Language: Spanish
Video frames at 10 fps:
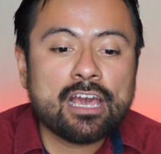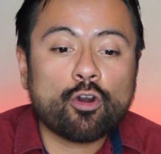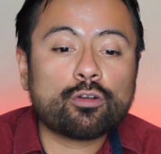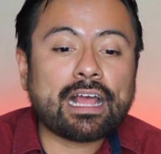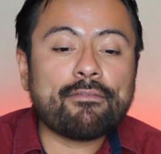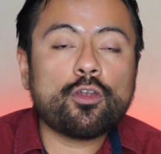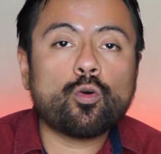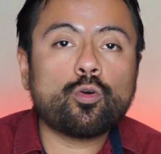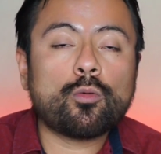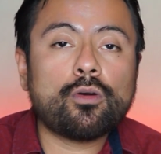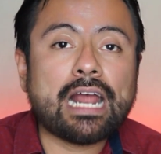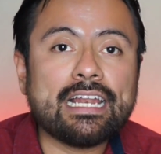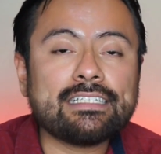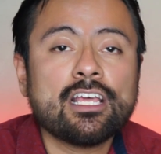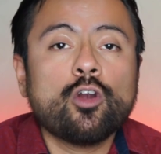Octavio Hugo
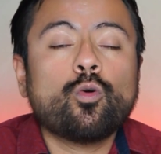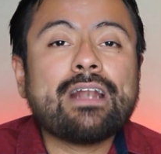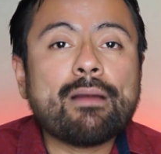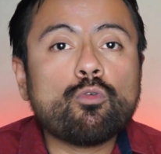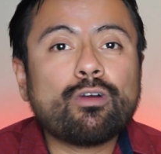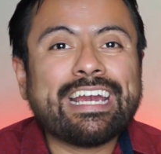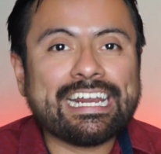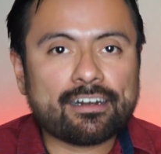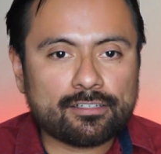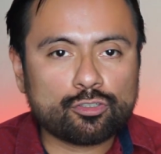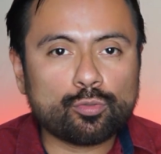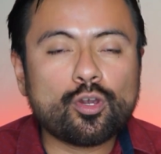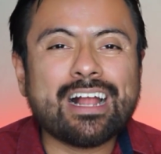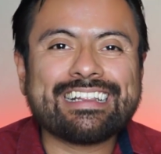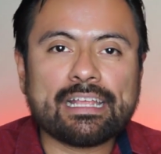Morales, una mujer
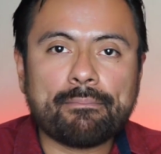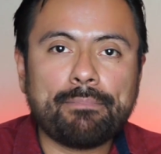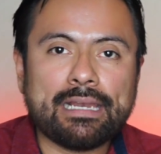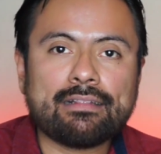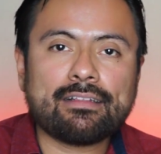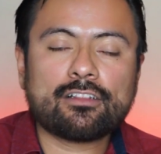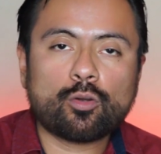subió al templete,